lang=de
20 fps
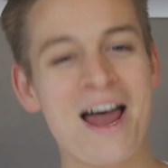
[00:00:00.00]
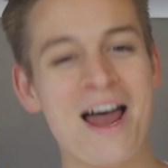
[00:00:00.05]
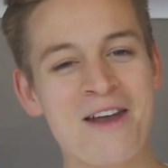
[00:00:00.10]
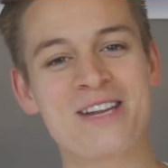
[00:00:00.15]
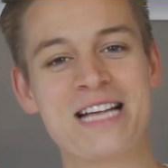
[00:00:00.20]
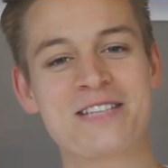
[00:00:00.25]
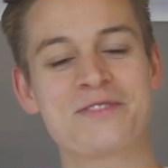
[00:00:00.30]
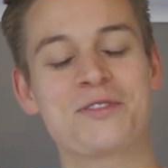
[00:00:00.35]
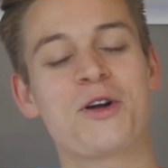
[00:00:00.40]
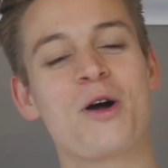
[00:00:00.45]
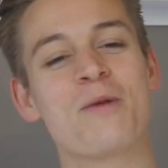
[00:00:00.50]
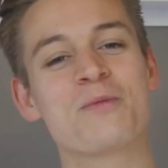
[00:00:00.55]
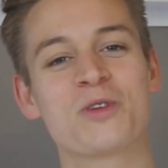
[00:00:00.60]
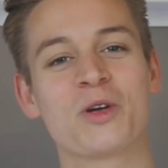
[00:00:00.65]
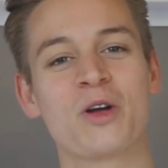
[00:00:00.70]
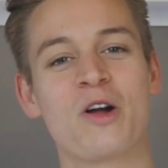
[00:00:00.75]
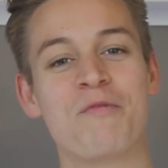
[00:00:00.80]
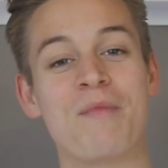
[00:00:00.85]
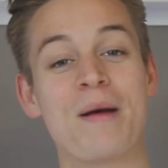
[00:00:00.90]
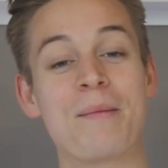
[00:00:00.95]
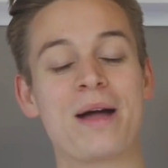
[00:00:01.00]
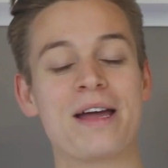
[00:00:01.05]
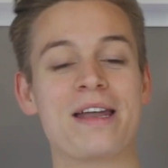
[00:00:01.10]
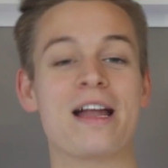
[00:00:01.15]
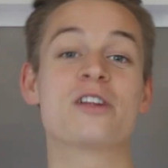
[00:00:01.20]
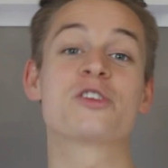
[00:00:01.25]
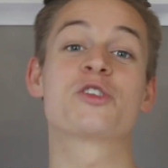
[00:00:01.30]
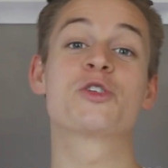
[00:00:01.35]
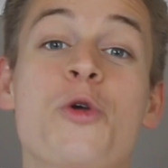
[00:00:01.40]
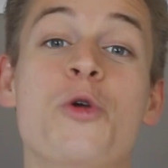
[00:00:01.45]
Hallo und herzlich willkommen zurück auf meinem
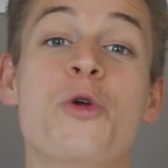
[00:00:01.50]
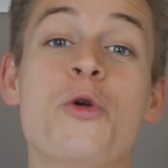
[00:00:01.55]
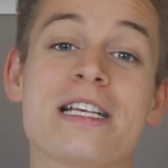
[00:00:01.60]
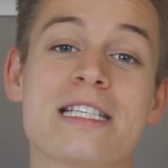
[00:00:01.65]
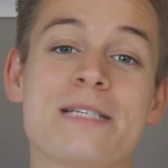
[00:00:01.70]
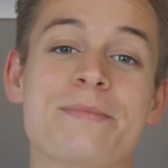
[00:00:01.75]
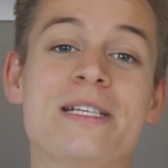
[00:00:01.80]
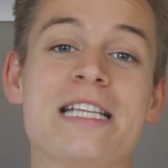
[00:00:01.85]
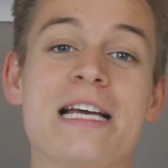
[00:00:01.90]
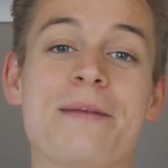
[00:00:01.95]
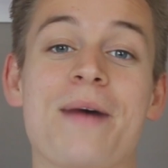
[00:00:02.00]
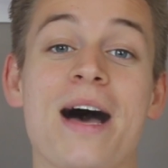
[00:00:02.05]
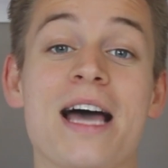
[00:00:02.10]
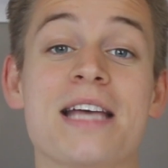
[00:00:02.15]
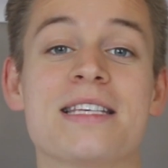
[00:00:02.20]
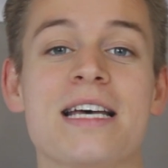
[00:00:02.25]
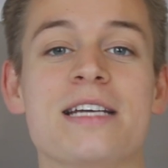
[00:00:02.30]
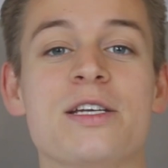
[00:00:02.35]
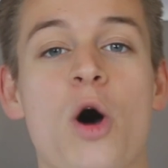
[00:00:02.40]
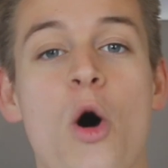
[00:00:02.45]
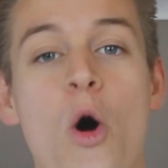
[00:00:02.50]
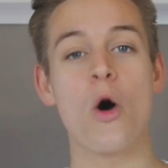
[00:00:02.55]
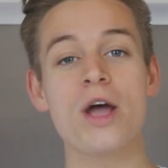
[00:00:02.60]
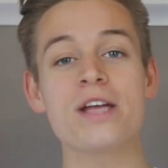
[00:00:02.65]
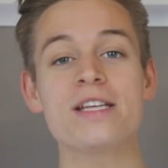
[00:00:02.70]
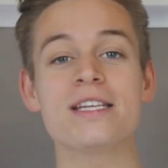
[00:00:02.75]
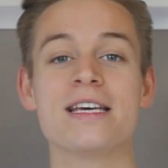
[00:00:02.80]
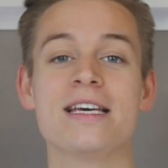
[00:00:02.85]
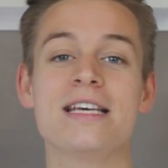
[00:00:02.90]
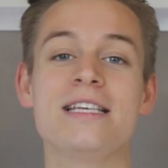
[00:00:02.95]
Kanal. Schön, dass ihr mit dabei seid.
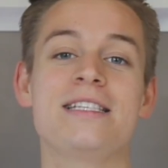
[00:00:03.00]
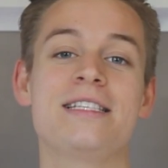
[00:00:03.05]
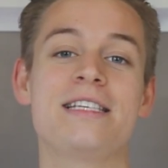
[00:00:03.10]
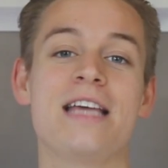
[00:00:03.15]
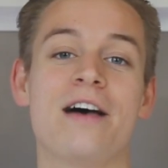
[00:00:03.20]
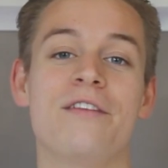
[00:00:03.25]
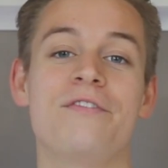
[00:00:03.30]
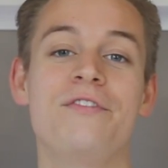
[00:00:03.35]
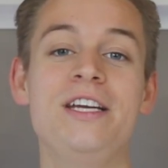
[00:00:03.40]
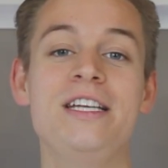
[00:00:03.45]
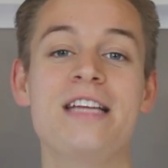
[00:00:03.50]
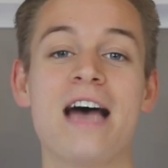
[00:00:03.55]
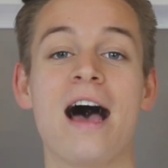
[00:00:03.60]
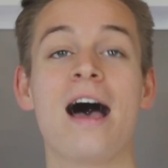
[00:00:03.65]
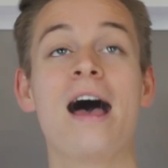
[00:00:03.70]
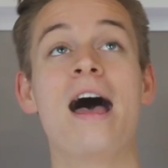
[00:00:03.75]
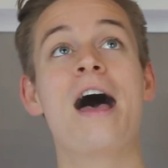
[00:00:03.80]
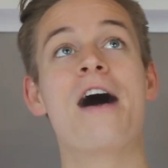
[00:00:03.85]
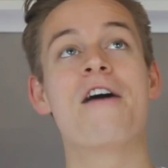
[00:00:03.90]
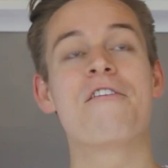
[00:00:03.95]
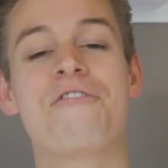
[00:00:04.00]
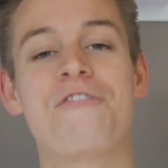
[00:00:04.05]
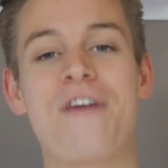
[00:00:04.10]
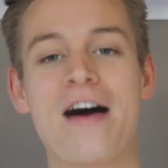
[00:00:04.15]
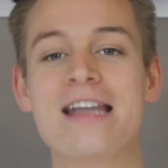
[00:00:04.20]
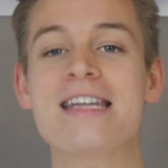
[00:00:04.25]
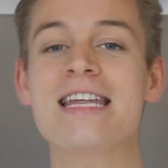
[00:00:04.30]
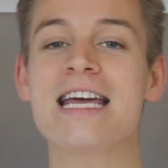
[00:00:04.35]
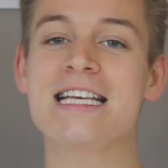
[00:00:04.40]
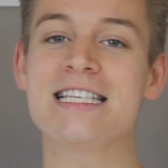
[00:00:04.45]
Heute ist ja wieder
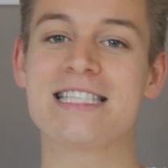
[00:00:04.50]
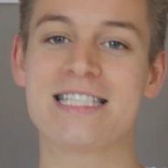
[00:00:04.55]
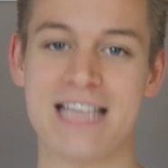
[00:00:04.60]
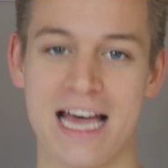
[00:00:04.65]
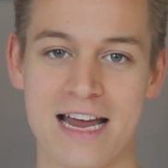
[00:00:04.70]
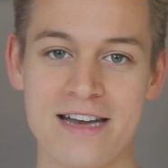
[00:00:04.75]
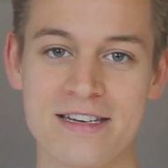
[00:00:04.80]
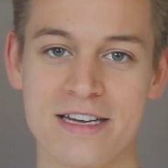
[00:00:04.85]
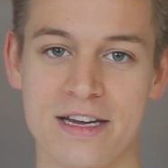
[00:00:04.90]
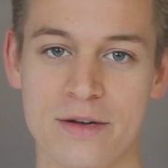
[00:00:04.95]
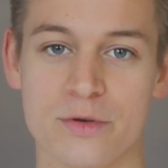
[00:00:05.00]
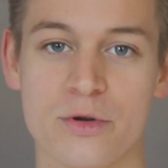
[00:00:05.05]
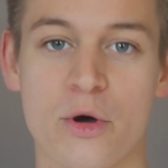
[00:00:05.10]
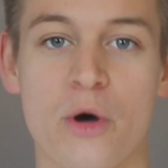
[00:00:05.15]
Funday Sunday